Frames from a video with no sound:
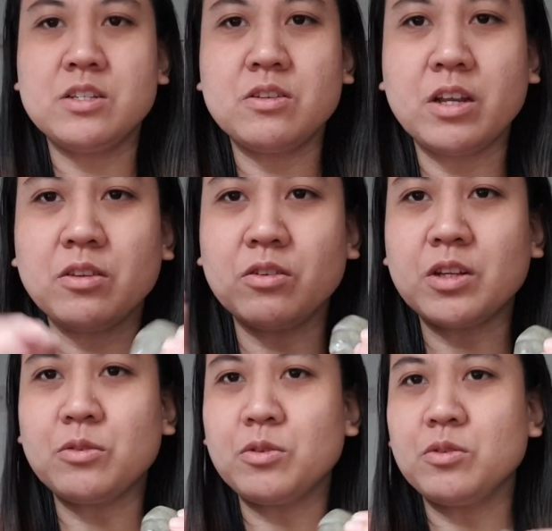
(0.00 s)
So, ito,
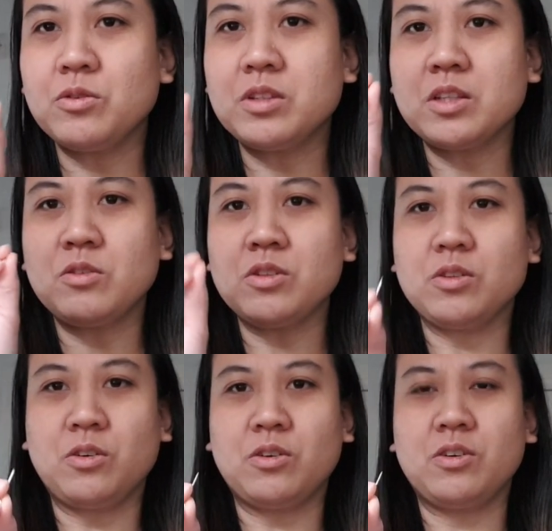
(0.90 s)
natutunan ko
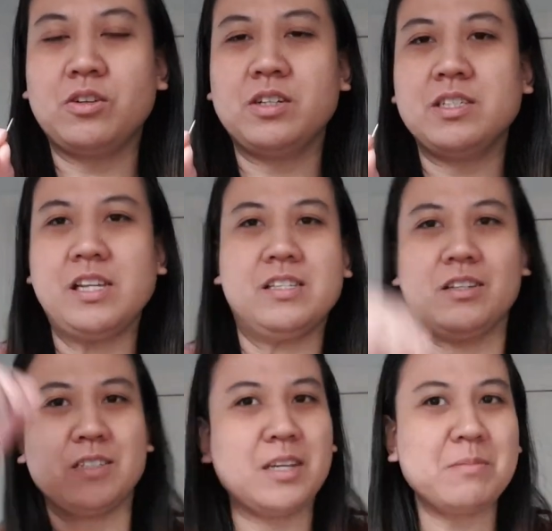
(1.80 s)
to sa
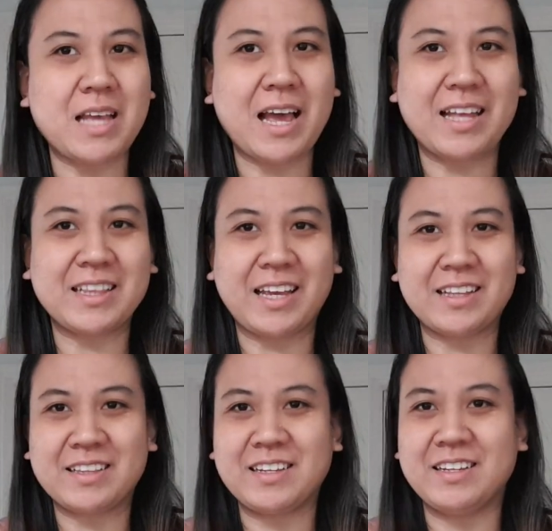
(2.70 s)
isang chef sa
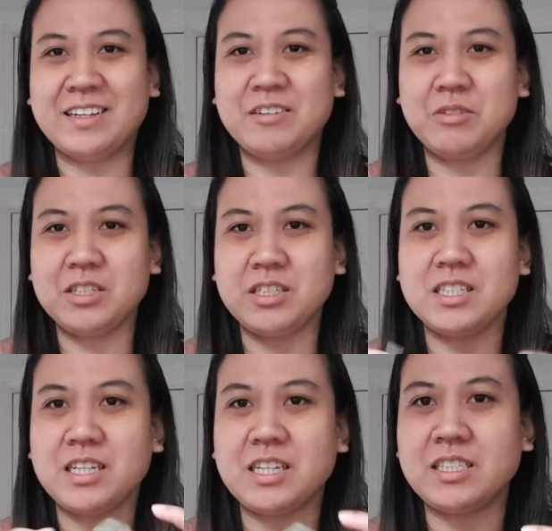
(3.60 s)
atin which
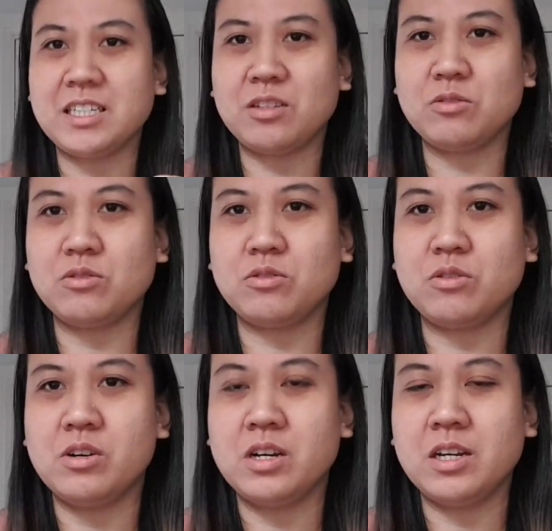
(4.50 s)
is easy
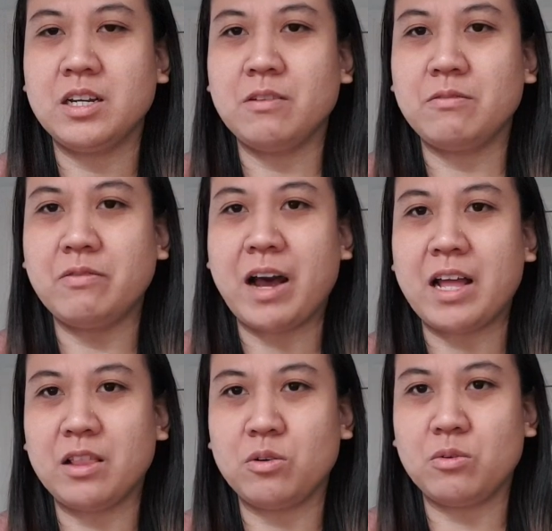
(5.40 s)
to
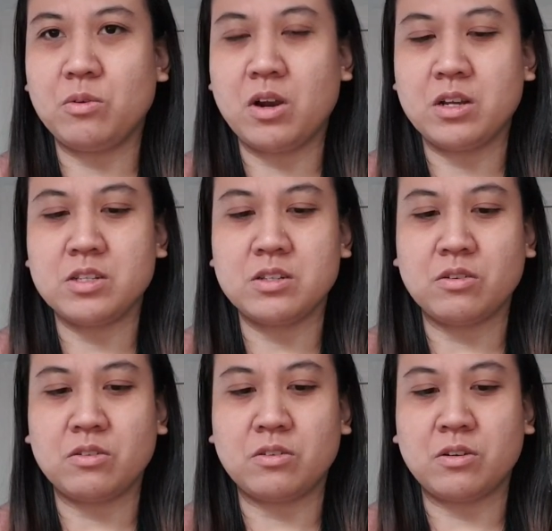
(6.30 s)
follow.
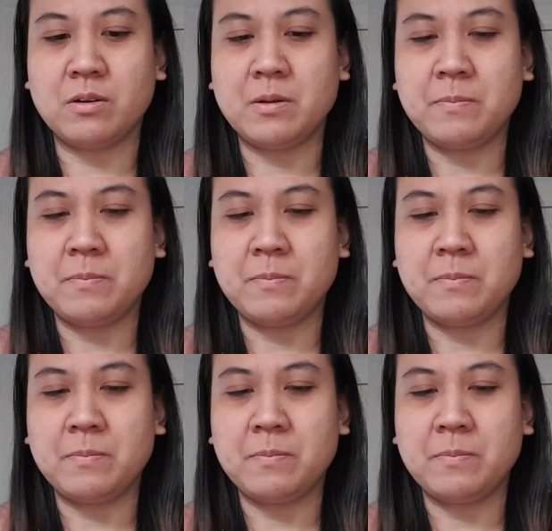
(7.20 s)
So,